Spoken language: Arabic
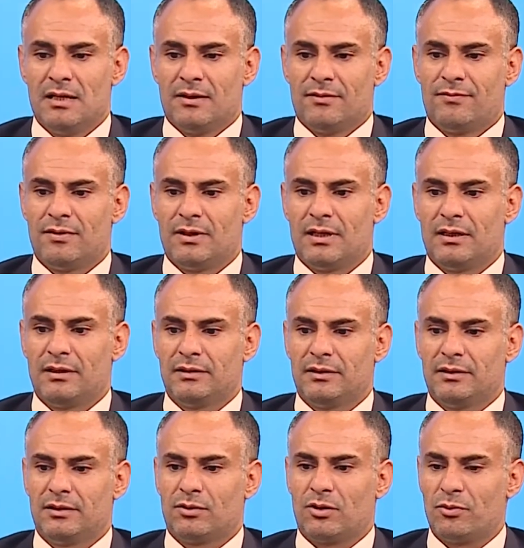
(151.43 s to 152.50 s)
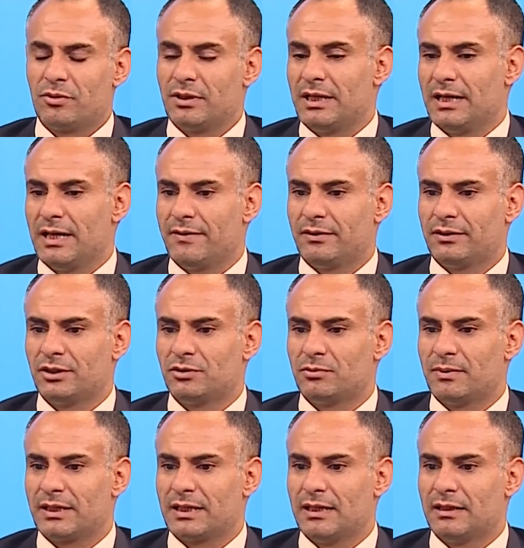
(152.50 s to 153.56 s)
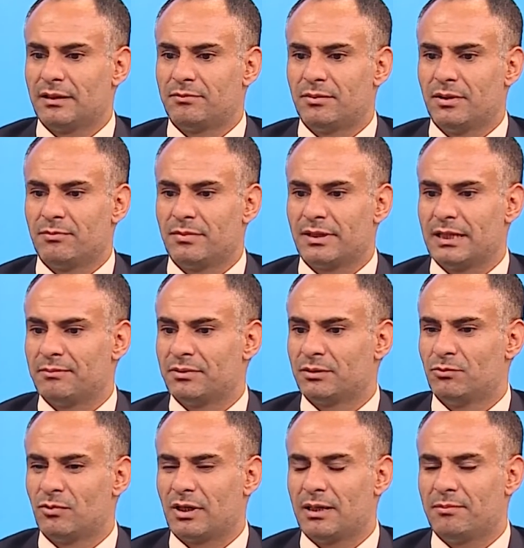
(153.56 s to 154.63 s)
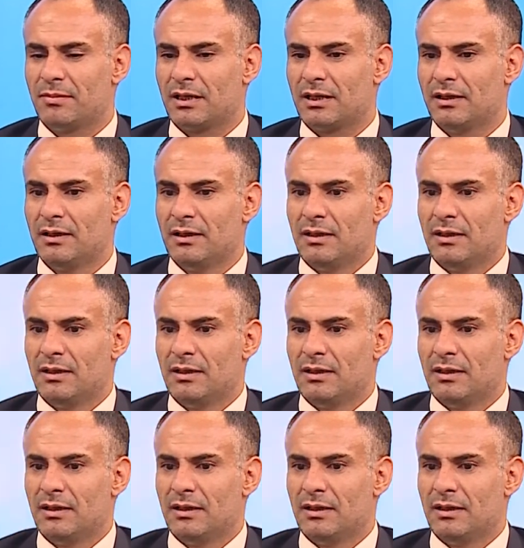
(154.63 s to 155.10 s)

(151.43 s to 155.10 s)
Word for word: فخوضنا لهذه التجربه كانت بمثابه مغامره